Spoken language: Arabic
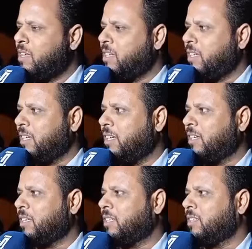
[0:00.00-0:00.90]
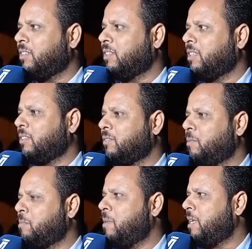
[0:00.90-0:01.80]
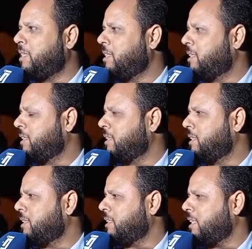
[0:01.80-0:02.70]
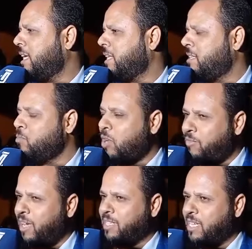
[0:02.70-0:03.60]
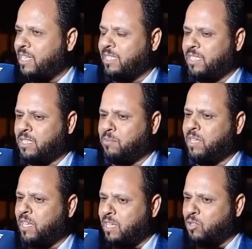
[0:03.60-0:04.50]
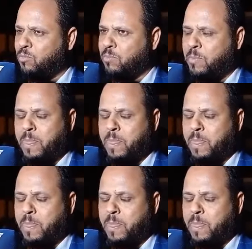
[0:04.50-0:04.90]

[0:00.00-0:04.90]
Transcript: من أه، بعد هذه أه، المرافعات هذه تبين لكم